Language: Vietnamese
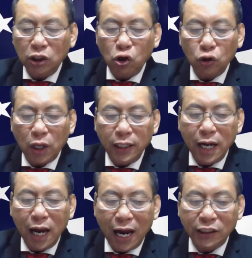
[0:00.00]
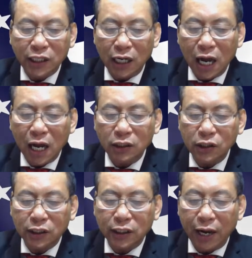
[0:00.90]
cho thấy hai xà lan
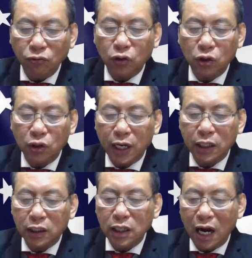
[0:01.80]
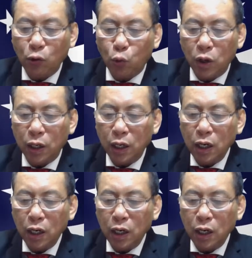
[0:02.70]
được kéo từ căn cứ hải quân